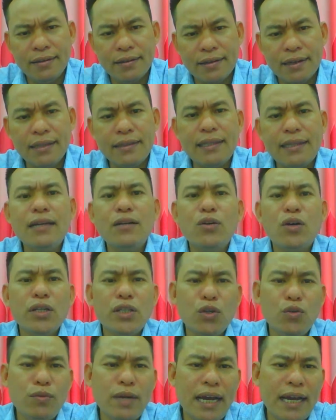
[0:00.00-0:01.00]
cái tiếng nói
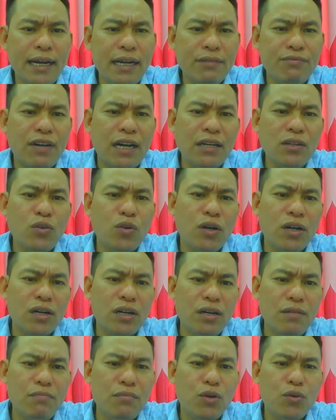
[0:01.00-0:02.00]
chú này nó vẫn còn
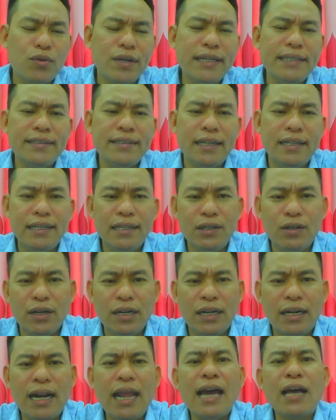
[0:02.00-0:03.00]
có một cái sự gọi
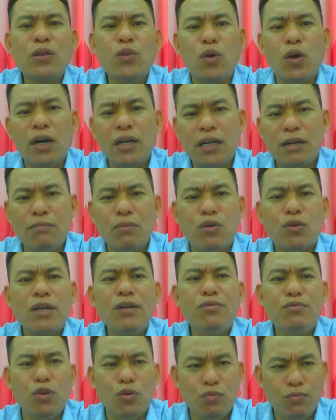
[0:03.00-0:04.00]
là lan tỏa ra một
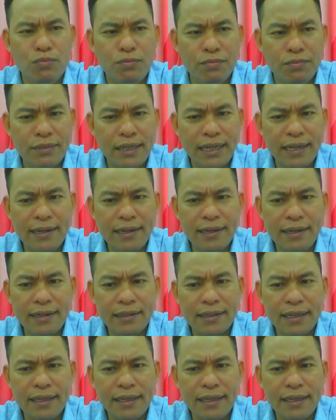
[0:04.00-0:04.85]
cái vùng đó,